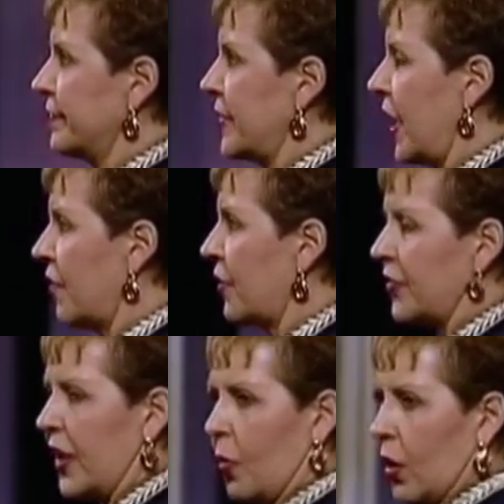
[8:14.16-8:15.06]
সে আরও
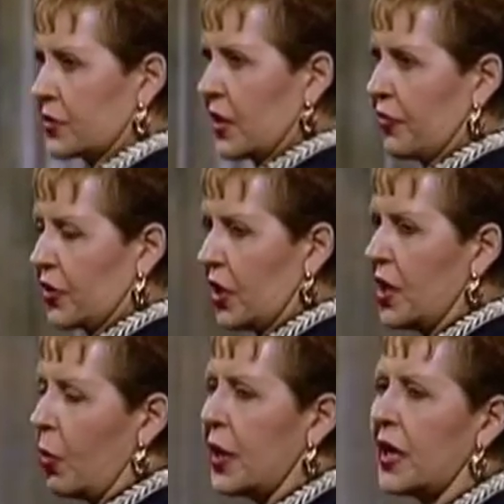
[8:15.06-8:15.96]
একটা উপদেশ দেয়
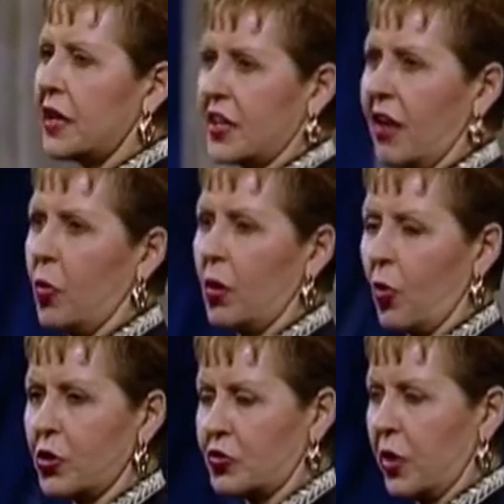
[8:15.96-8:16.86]
আমাদের
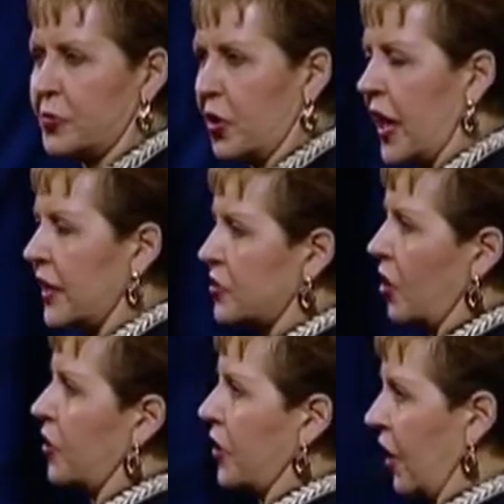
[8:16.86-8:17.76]
সমস্ত চিন্তা
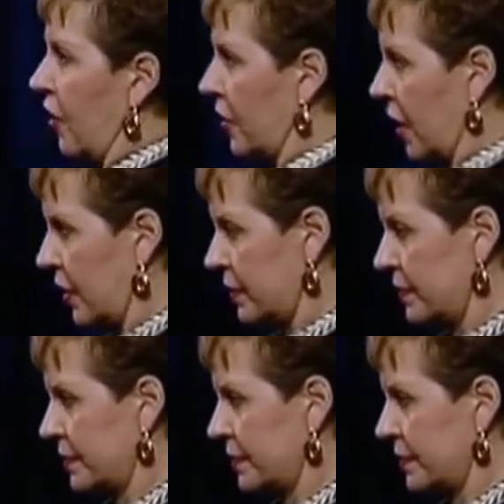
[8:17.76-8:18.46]
প্রভুকে অর্পণ করো